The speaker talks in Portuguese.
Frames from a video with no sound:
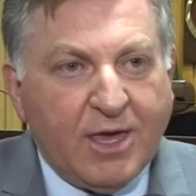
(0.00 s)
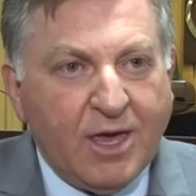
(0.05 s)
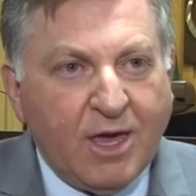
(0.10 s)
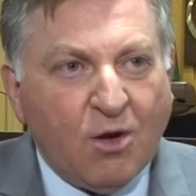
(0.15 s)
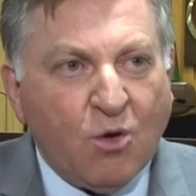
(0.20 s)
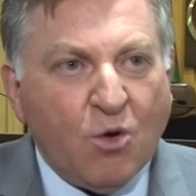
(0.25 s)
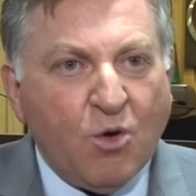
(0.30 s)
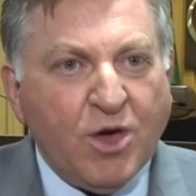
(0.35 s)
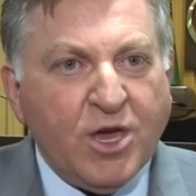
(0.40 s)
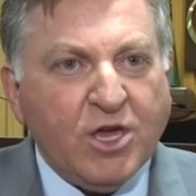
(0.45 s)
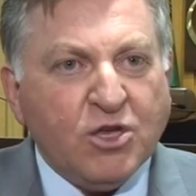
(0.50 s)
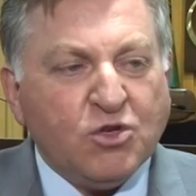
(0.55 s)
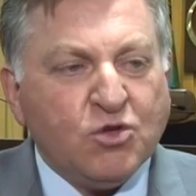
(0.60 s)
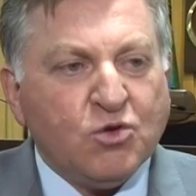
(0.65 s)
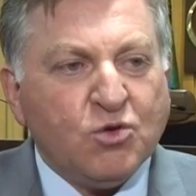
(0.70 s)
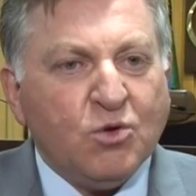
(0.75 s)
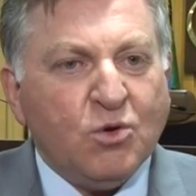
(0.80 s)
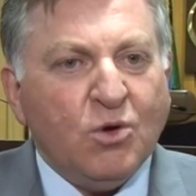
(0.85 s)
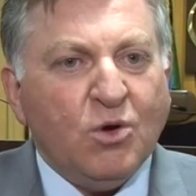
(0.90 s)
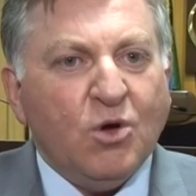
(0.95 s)
e, com
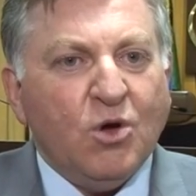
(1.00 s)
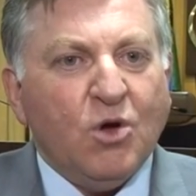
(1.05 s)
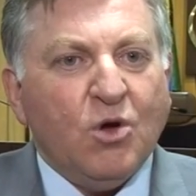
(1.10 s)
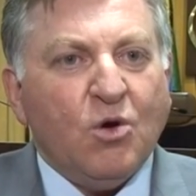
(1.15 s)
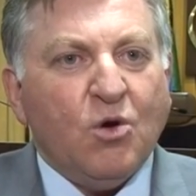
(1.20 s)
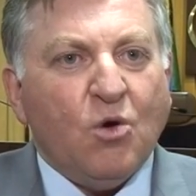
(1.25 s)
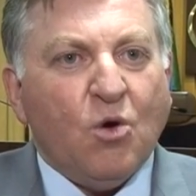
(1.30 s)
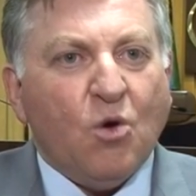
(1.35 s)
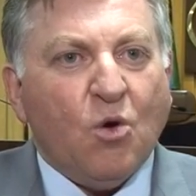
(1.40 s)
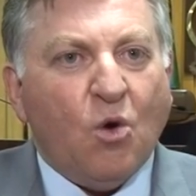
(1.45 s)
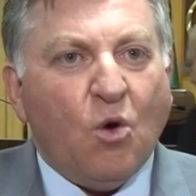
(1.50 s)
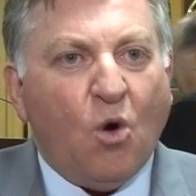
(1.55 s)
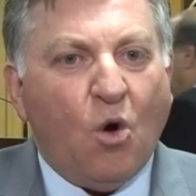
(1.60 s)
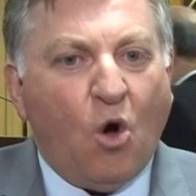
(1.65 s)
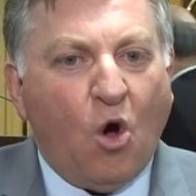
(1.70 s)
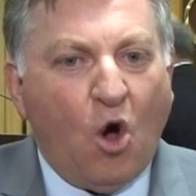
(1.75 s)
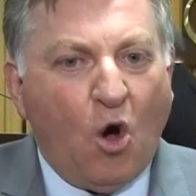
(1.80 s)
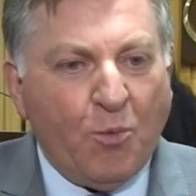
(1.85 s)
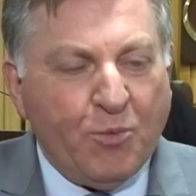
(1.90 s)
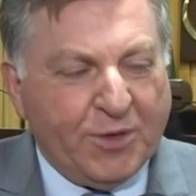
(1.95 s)
isso,
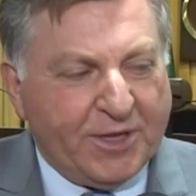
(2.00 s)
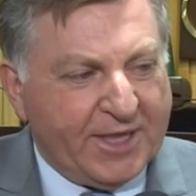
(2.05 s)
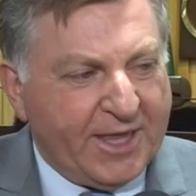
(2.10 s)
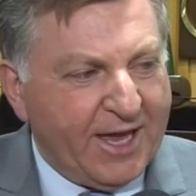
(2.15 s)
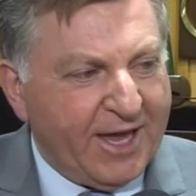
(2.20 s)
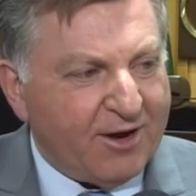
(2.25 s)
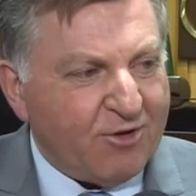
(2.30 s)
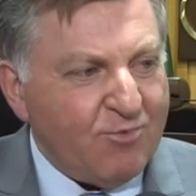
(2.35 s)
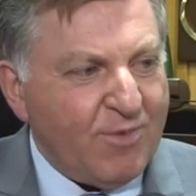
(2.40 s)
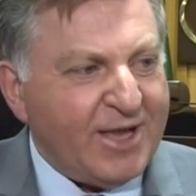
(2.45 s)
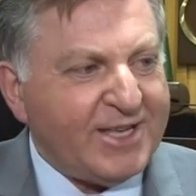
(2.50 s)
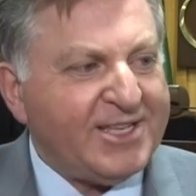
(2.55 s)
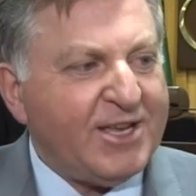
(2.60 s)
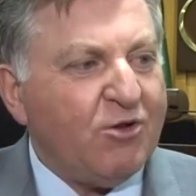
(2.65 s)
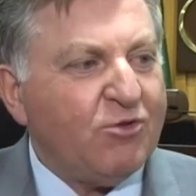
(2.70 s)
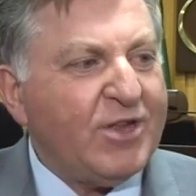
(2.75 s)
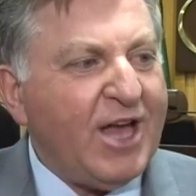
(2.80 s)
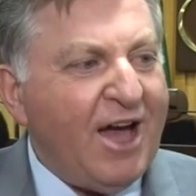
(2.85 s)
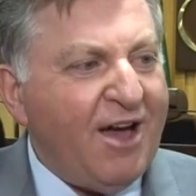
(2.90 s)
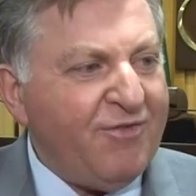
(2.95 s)
obter uma
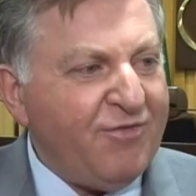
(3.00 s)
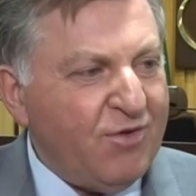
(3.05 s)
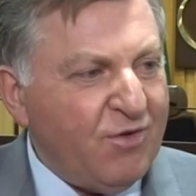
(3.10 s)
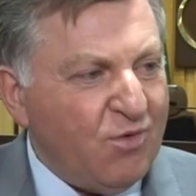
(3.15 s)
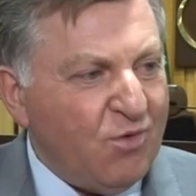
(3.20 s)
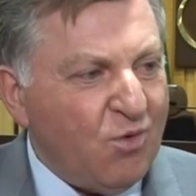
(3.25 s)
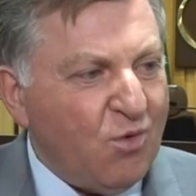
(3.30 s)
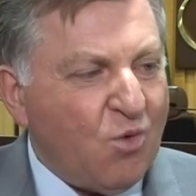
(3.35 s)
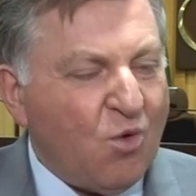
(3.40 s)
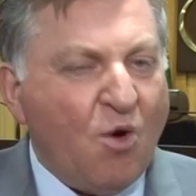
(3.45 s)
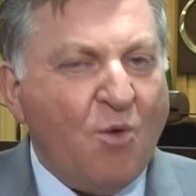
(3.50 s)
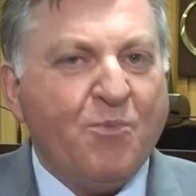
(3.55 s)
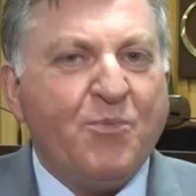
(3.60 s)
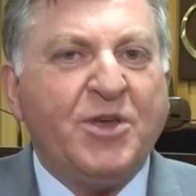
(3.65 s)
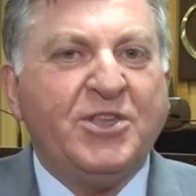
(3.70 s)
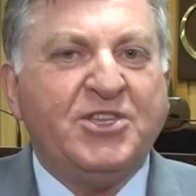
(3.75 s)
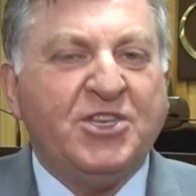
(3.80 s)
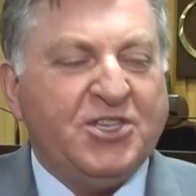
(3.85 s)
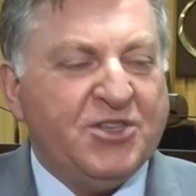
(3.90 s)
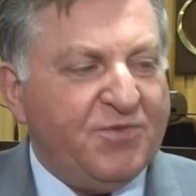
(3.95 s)
saudável
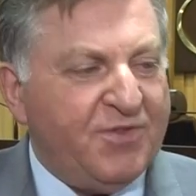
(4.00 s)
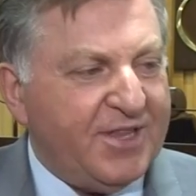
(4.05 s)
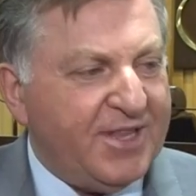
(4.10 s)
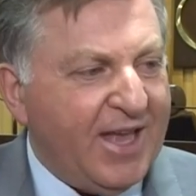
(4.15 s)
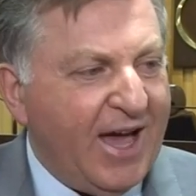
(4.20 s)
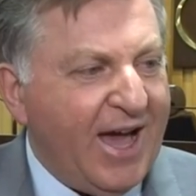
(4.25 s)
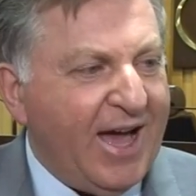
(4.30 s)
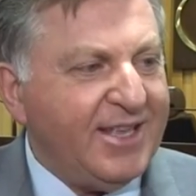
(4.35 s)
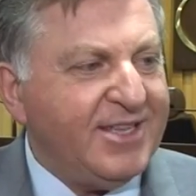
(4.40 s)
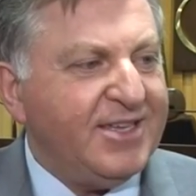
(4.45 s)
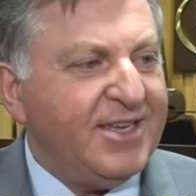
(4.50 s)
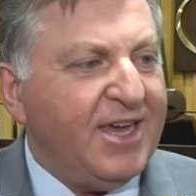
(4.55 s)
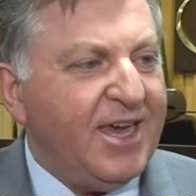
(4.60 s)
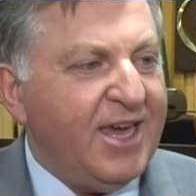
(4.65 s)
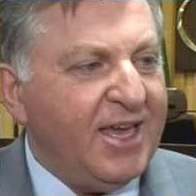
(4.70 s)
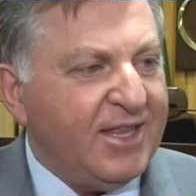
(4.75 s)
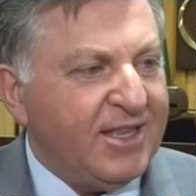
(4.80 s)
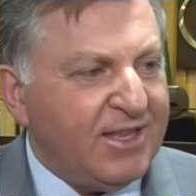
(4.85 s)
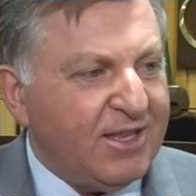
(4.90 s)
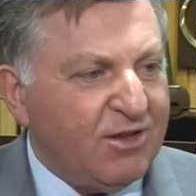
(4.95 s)
competitividade
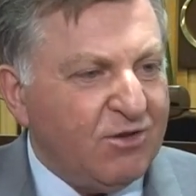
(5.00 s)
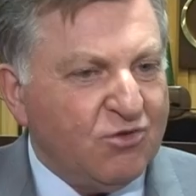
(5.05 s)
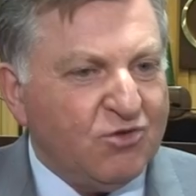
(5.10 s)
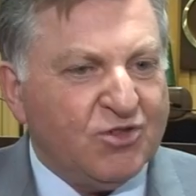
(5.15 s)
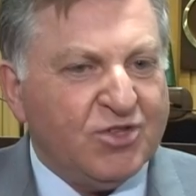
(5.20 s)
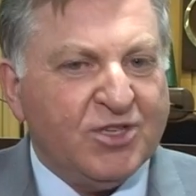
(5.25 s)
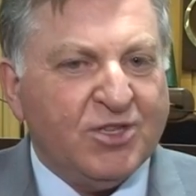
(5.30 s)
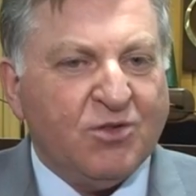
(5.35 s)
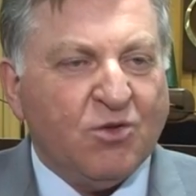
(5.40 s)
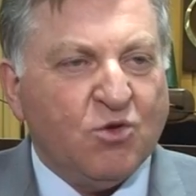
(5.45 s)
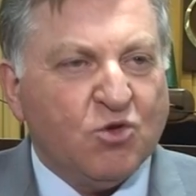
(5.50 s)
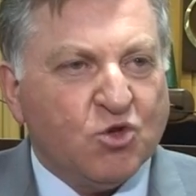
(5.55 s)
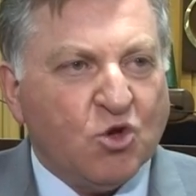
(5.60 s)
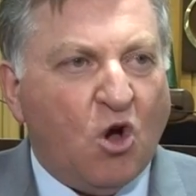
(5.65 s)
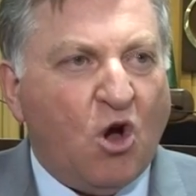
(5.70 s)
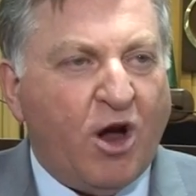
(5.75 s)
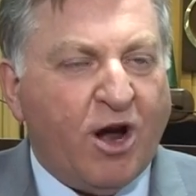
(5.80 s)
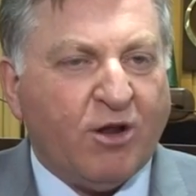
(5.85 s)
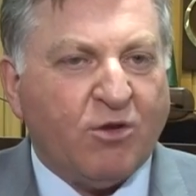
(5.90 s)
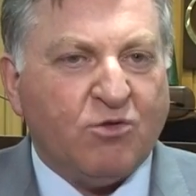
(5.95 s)
entre os, os,
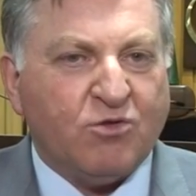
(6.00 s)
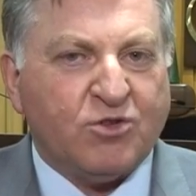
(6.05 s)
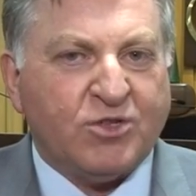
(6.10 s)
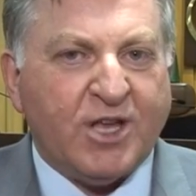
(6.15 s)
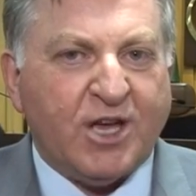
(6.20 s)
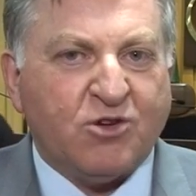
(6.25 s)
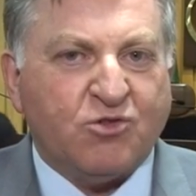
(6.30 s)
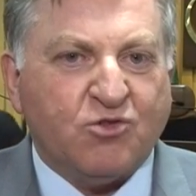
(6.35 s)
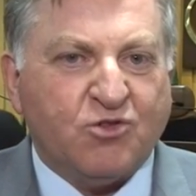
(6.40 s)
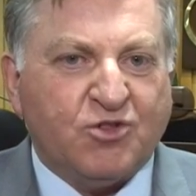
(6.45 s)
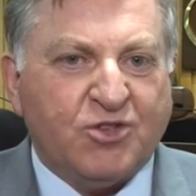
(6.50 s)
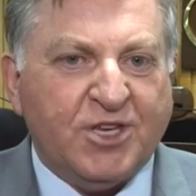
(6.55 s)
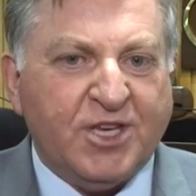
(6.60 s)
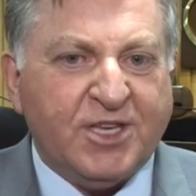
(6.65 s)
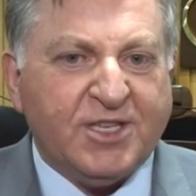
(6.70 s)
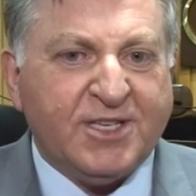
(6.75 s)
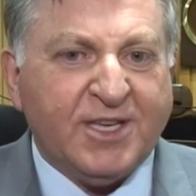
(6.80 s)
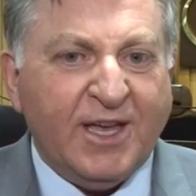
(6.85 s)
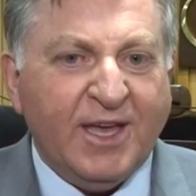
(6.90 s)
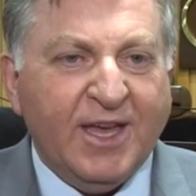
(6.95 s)
órgãos da
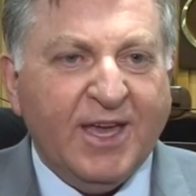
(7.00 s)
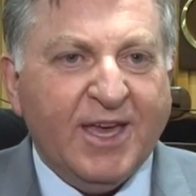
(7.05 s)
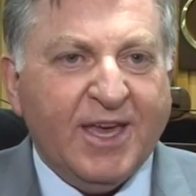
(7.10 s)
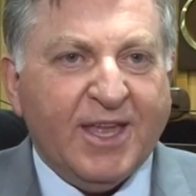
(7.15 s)
justiça,